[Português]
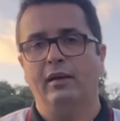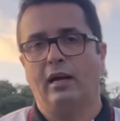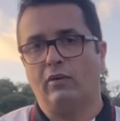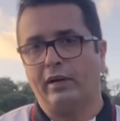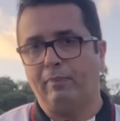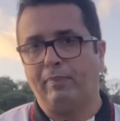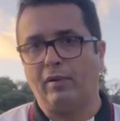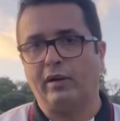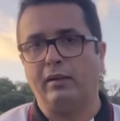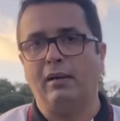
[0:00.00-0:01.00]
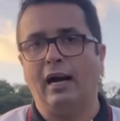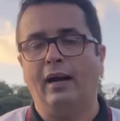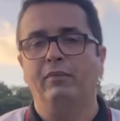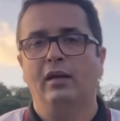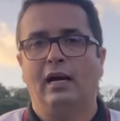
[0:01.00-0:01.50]
Agora é
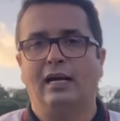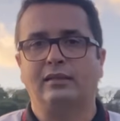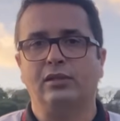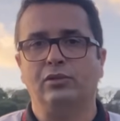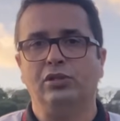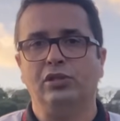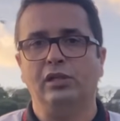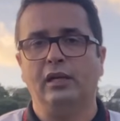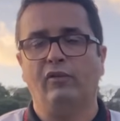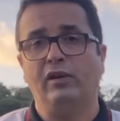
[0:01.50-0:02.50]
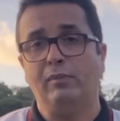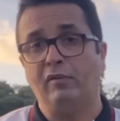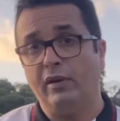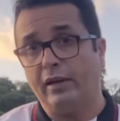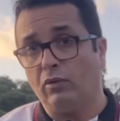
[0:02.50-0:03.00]
programar a cirurgia. O
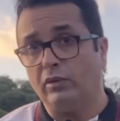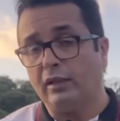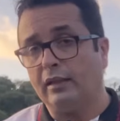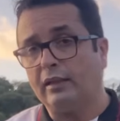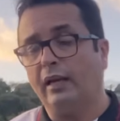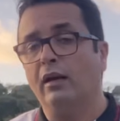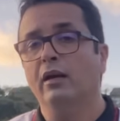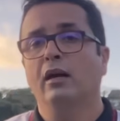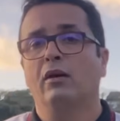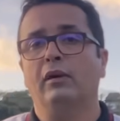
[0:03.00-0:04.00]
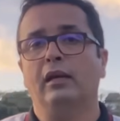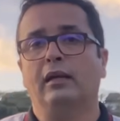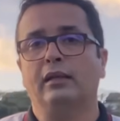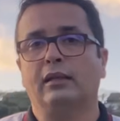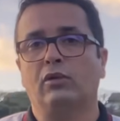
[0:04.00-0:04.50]
Felipe Vieira, encontrei até com ele
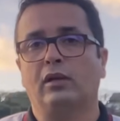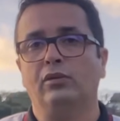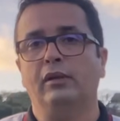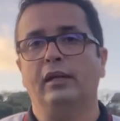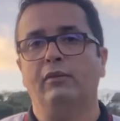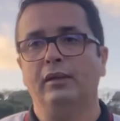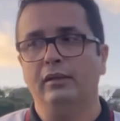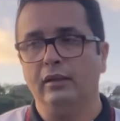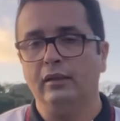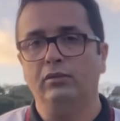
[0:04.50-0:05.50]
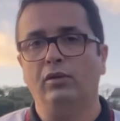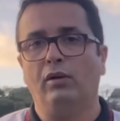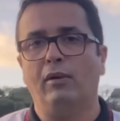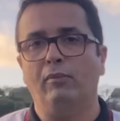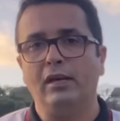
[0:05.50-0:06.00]
aqui na Toca do Leão, andando
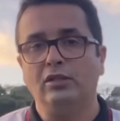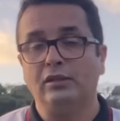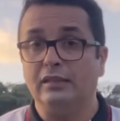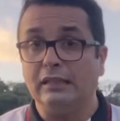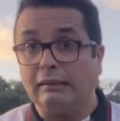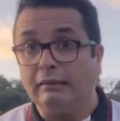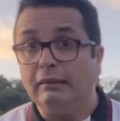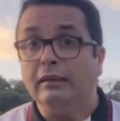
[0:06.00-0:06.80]
normalmente assim